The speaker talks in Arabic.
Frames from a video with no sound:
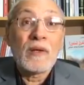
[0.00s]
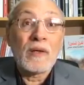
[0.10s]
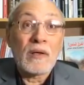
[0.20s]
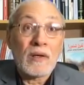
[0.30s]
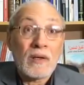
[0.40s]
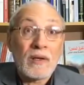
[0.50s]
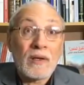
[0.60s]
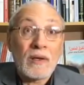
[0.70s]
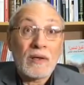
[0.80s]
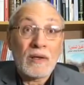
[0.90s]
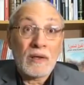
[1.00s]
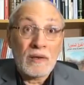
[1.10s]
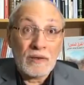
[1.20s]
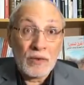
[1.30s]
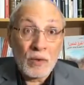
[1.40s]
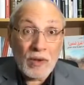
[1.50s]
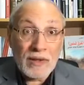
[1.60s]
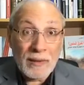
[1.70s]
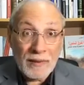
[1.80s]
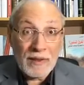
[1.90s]
آه، الشيوخ
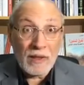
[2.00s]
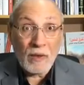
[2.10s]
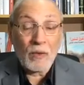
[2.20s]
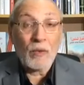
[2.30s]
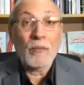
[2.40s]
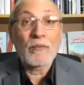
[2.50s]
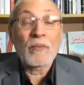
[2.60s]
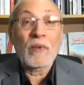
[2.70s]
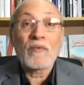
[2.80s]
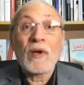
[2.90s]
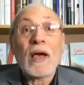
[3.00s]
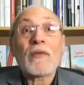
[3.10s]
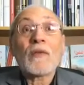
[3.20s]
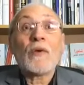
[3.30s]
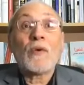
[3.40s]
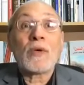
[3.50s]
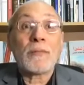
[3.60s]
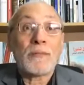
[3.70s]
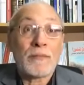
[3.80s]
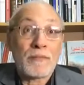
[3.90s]
التابعين له فأيضا
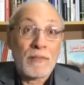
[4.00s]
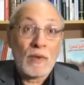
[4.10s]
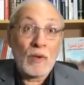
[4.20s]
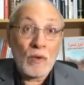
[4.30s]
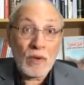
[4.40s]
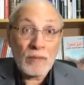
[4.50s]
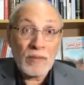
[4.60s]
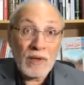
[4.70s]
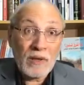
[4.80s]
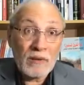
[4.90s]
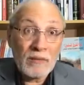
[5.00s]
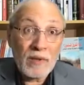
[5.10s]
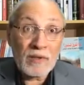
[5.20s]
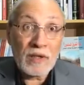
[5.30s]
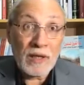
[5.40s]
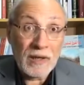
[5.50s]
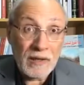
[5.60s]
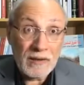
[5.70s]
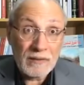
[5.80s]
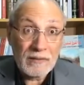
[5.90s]
حورب حورب من
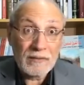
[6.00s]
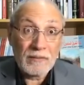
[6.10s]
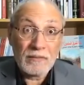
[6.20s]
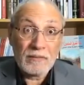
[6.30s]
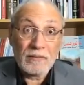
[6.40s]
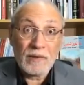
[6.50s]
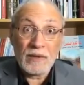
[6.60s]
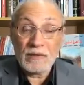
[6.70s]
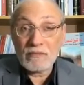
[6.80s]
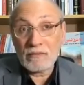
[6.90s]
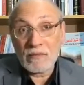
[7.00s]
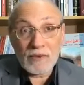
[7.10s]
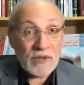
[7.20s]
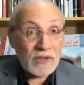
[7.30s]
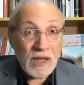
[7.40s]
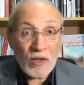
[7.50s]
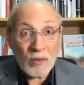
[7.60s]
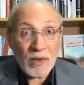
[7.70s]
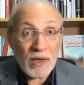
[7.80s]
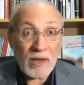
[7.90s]
المرجعية من
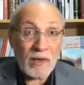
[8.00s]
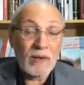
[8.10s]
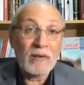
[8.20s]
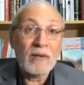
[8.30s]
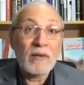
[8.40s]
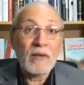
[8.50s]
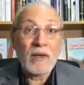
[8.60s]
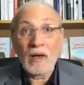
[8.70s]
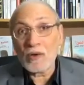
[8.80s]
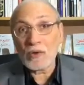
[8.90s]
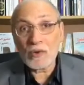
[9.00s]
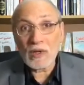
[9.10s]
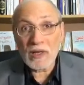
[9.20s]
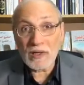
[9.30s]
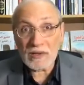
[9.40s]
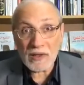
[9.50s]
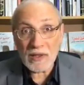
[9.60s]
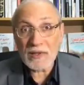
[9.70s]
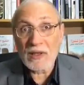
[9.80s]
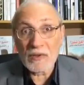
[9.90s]
السيستاني ومن غيره أنه شنو هاي
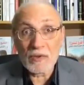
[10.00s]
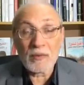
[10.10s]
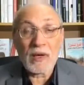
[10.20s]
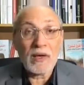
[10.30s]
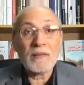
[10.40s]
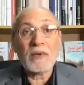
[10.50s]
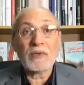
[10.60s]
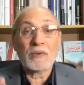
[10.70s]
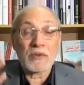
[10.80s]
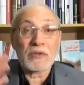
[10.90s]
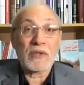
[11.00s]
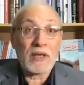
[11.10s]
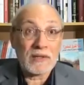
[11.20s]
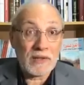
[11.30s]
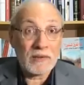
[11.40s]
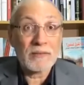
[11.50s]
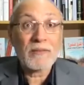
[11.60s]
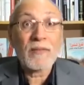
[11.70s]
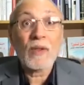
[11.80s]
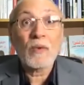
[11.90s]
الصلاة صلاة الجمعة ما يجوز الصلاة
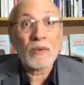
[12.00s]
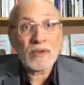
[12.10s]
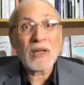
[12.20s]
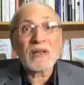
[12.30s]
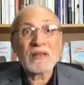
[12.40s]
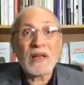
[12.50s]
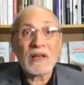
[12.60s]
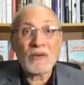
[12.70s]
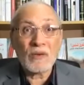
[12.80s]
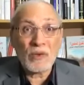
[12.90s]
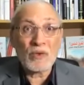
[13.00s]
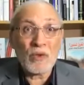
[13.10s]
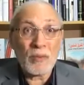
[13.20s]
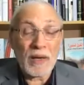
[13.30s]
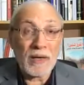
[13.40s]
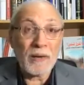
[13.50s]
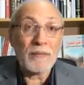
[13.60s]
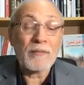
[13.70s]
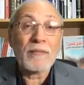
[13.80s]
وصارت يعني هجوم عليه